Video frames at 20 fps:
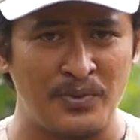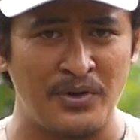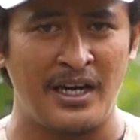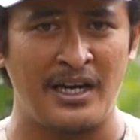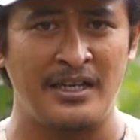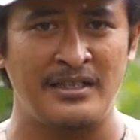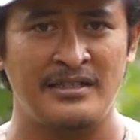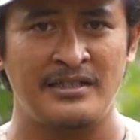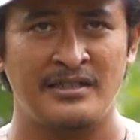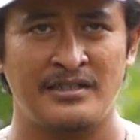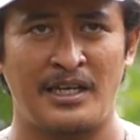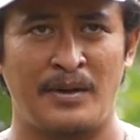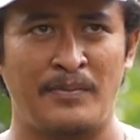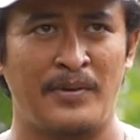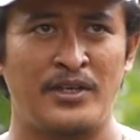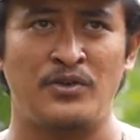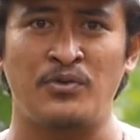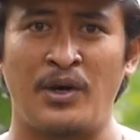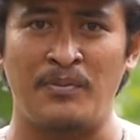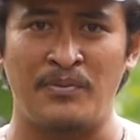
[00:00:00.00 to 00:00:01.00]
bulan
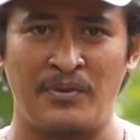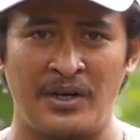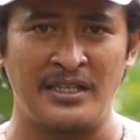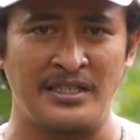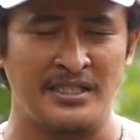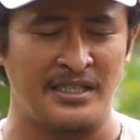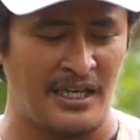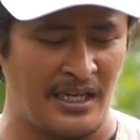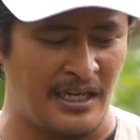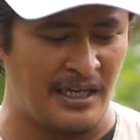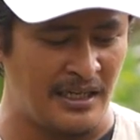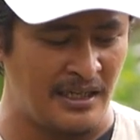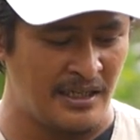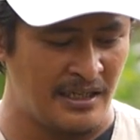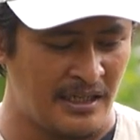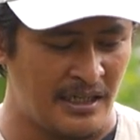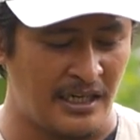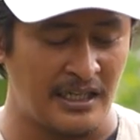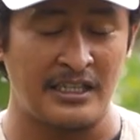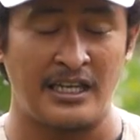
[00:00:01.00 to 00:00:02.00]
sampai dua bulan jika
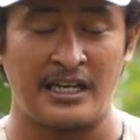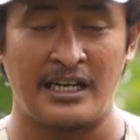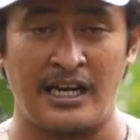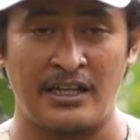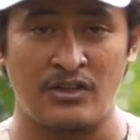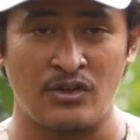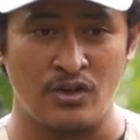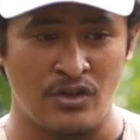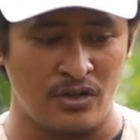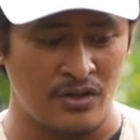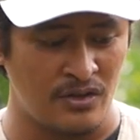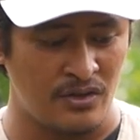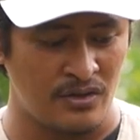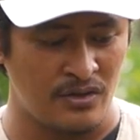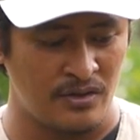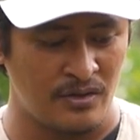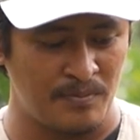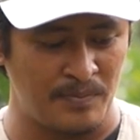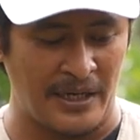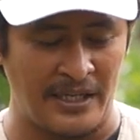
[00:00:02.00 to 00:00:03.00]
eh, tergantung
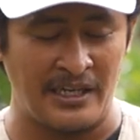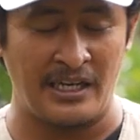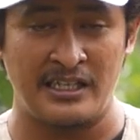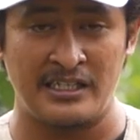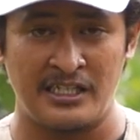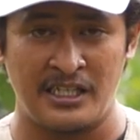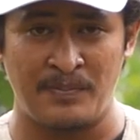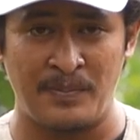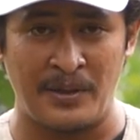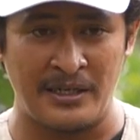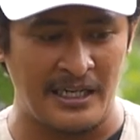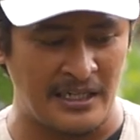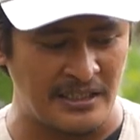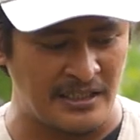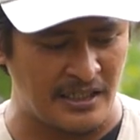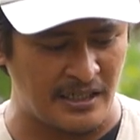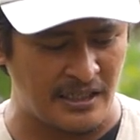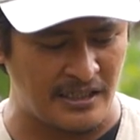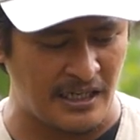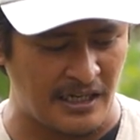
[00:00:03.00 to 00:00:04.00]
banyaknya cabang
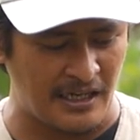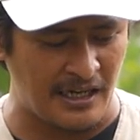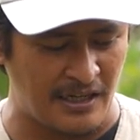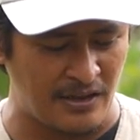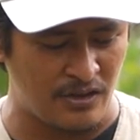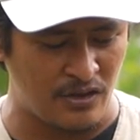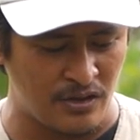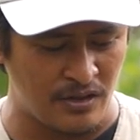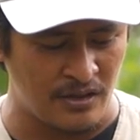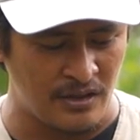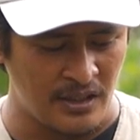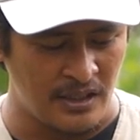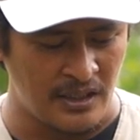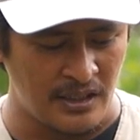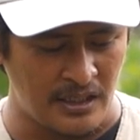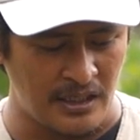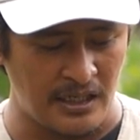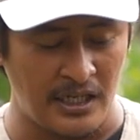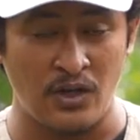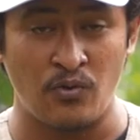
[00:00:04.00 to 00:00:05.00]
dan tergantung
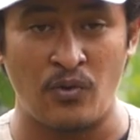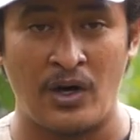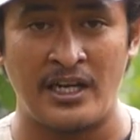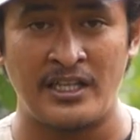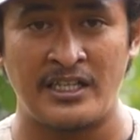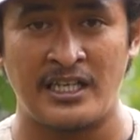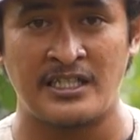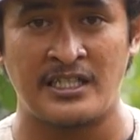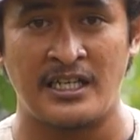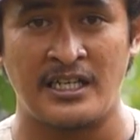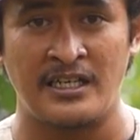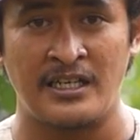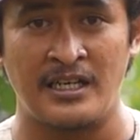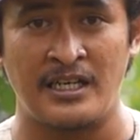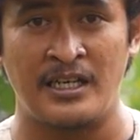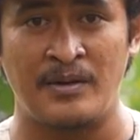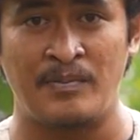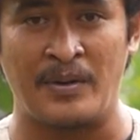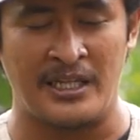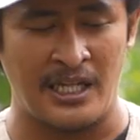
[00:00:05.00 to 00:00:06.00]
eh, kualitas
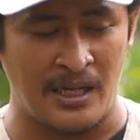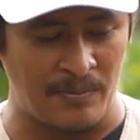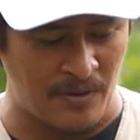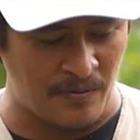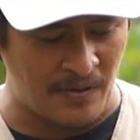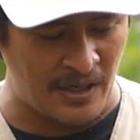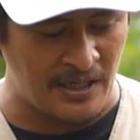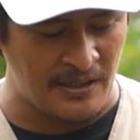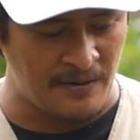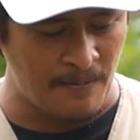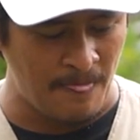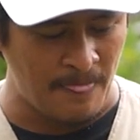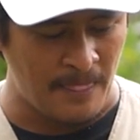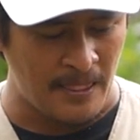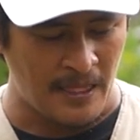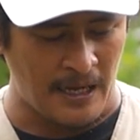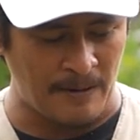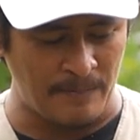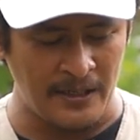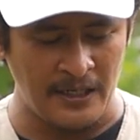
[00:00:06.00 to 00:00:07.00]
dari batang bawah
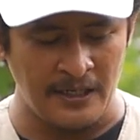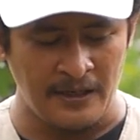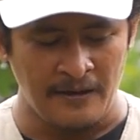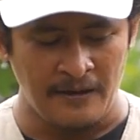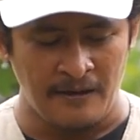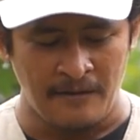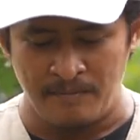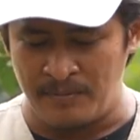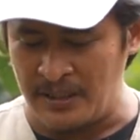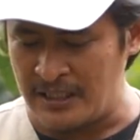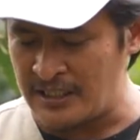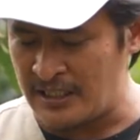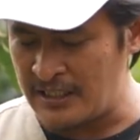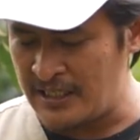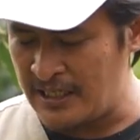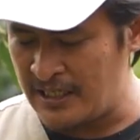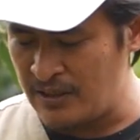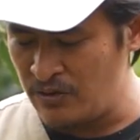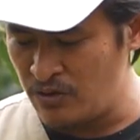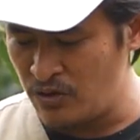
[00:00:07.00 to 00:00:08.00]
tapi
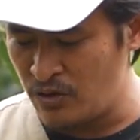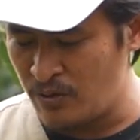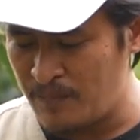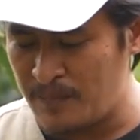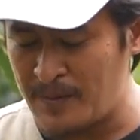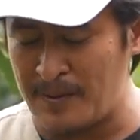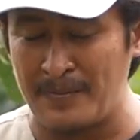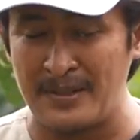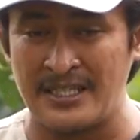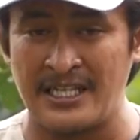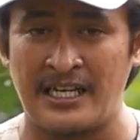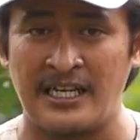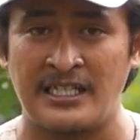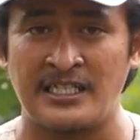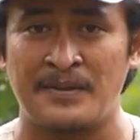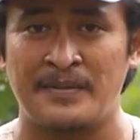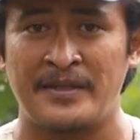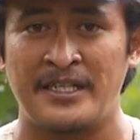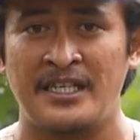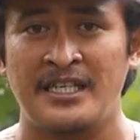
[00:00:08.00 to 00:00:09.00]
biasanya untuk pemesanan
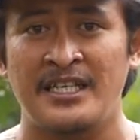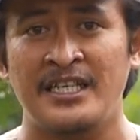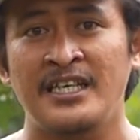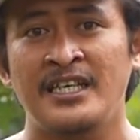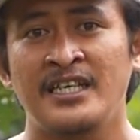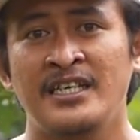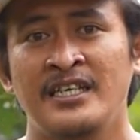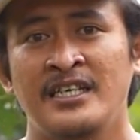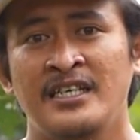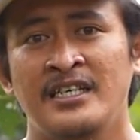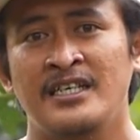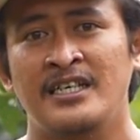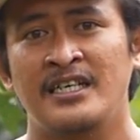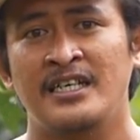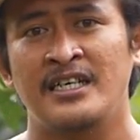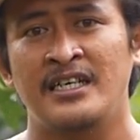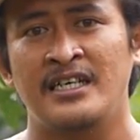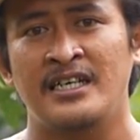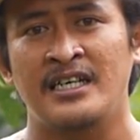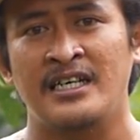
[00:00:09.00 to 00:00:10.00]
seperti ini
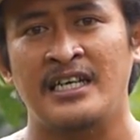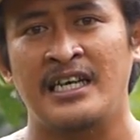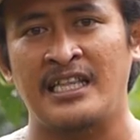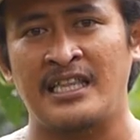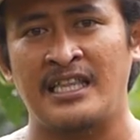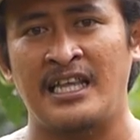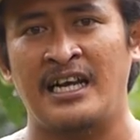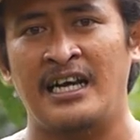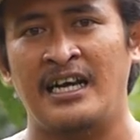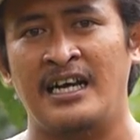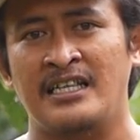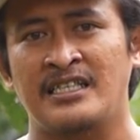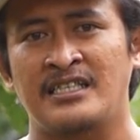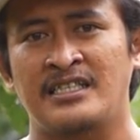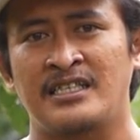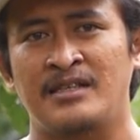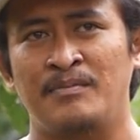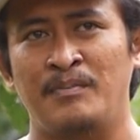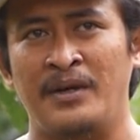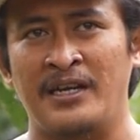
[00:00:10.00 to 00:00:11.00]
eh, kita
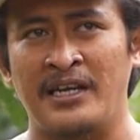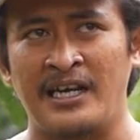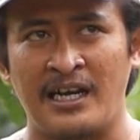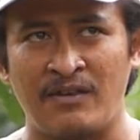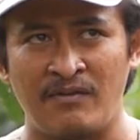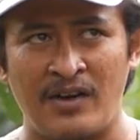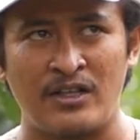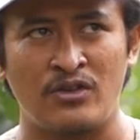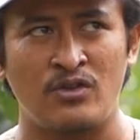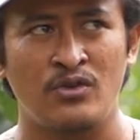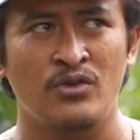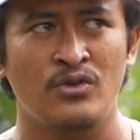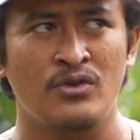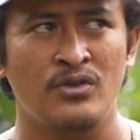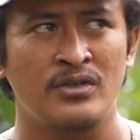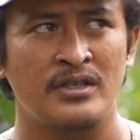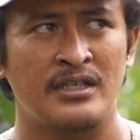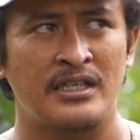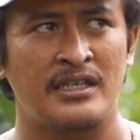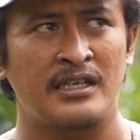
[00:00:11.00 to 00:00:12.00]
berikan
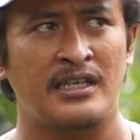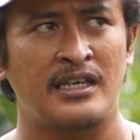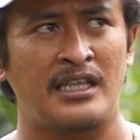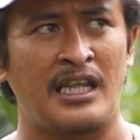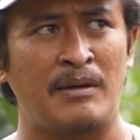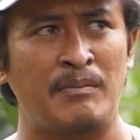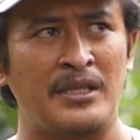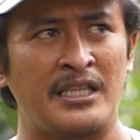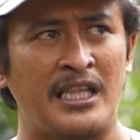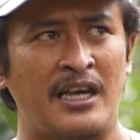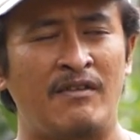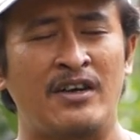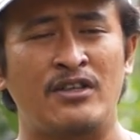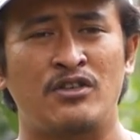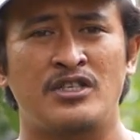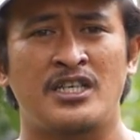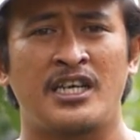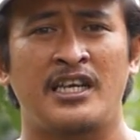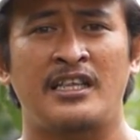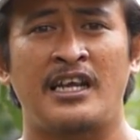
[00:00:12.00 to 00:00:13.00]
waktu kita minta
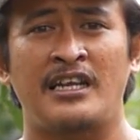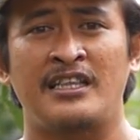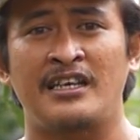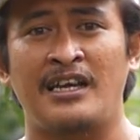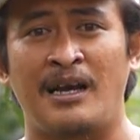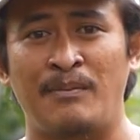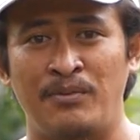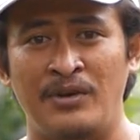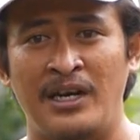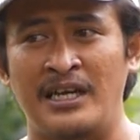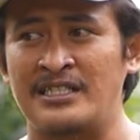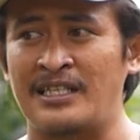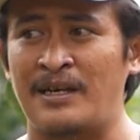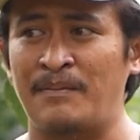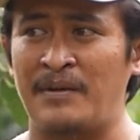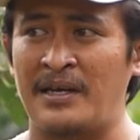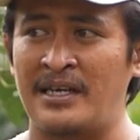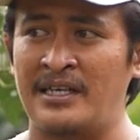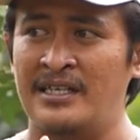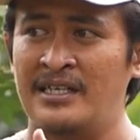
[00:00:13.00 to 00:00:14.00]
waktu sekitar tiga bulan
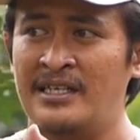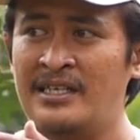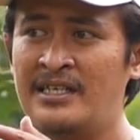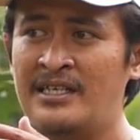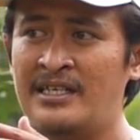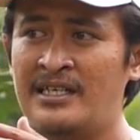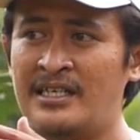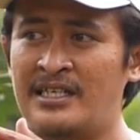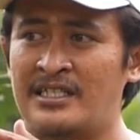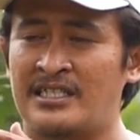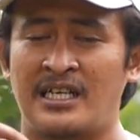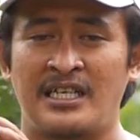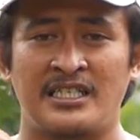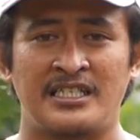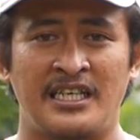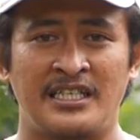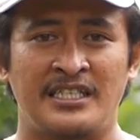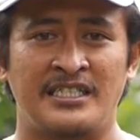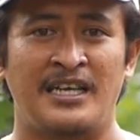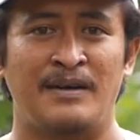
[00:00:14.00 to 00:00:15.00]
sampai
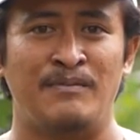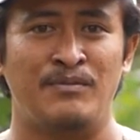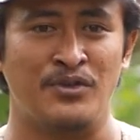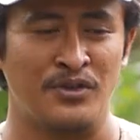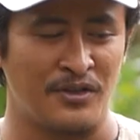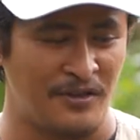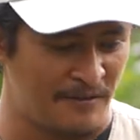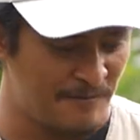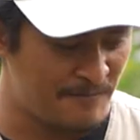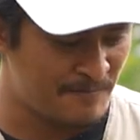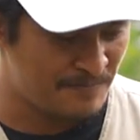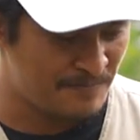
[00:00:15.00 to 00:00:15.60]
selesai disambung